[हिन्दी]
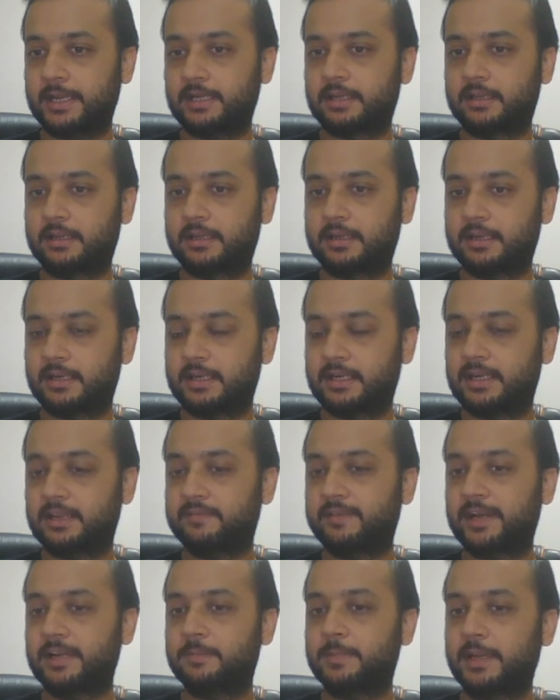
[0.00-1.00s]
एट
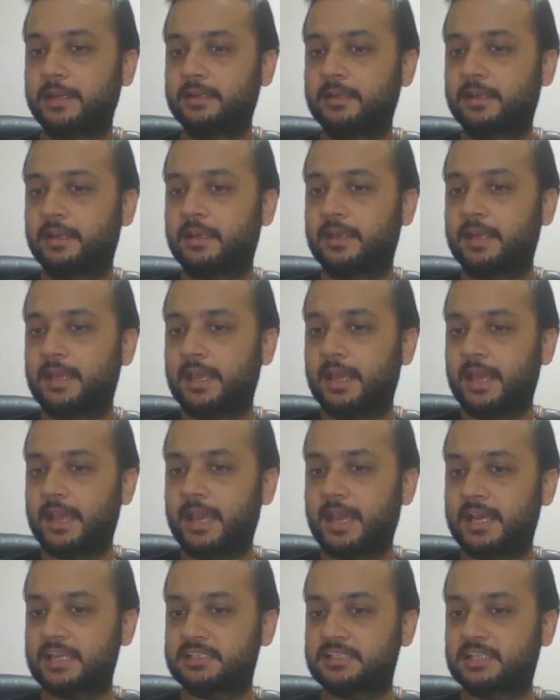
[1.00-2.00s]
डिवाइड बाई
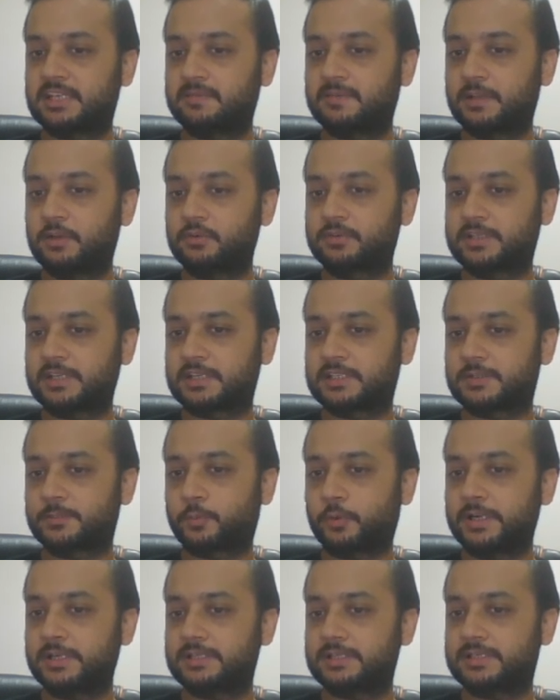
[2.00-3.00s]
एच की वैल्यू 6.63
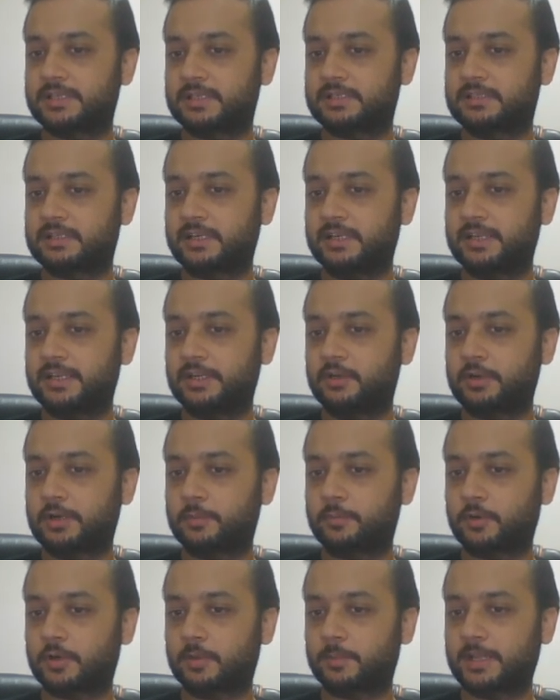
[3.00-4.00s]
पॉइंट सिक्स थ्री इंटू
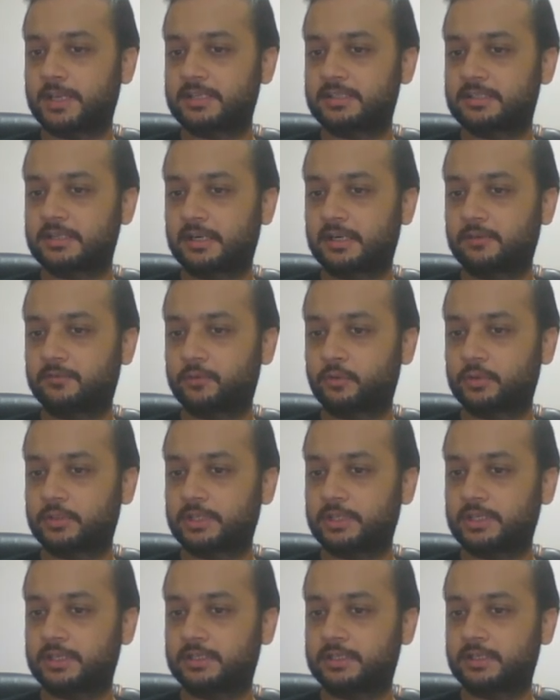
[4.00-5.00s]
टेन पावर माइनस थर्टी फोर
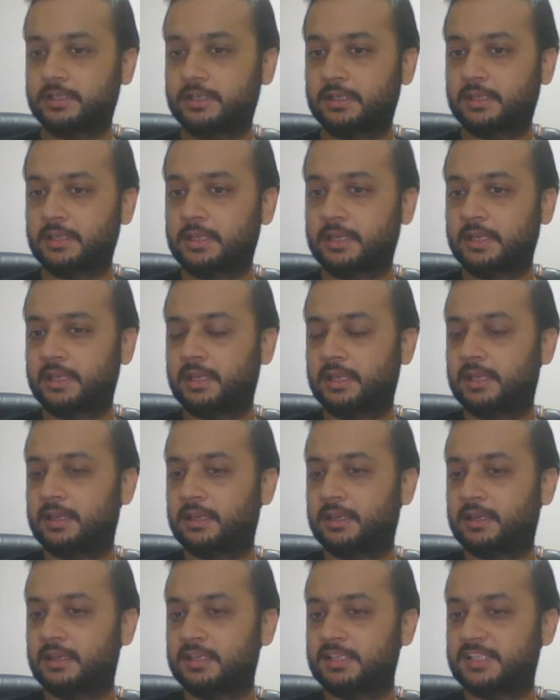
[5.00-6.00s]
दी गई थी
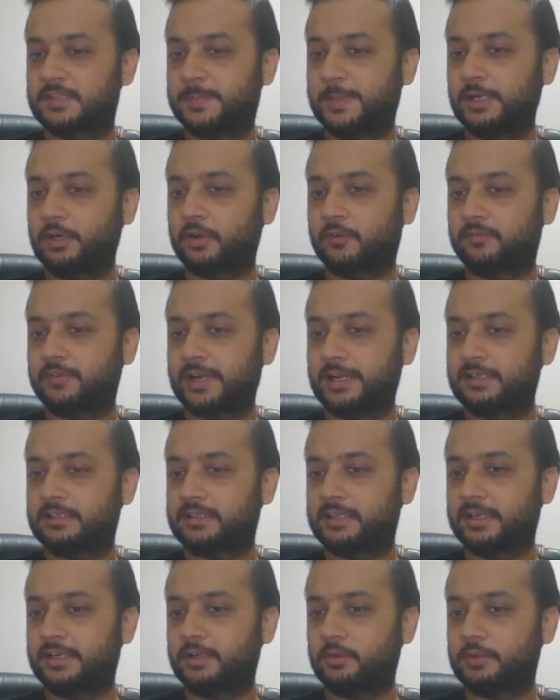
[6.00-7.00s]
स्पीड ऑफ
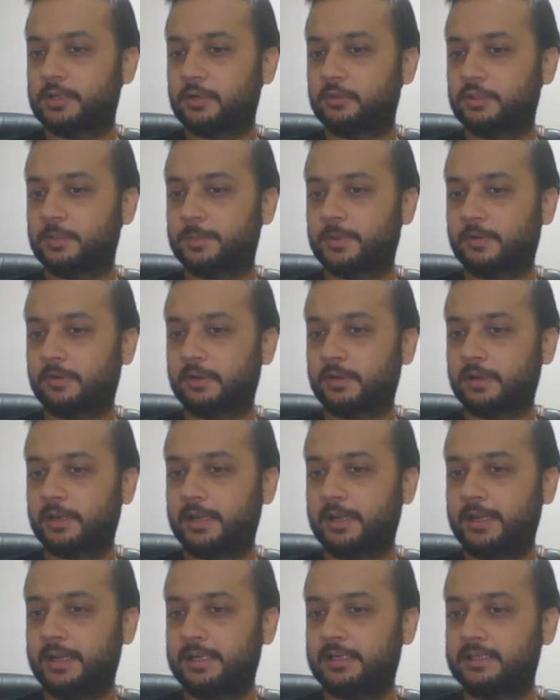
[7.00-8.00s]
लाइट थ्री इंटू टेन टू दावर
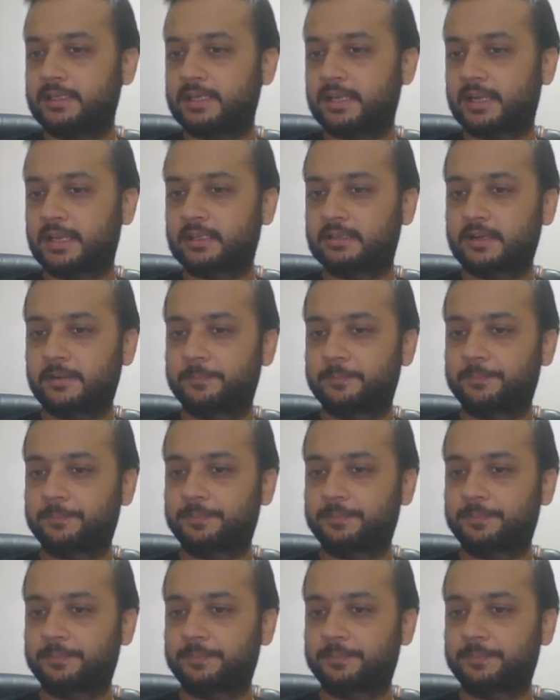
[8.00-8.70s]
एट दिया गया था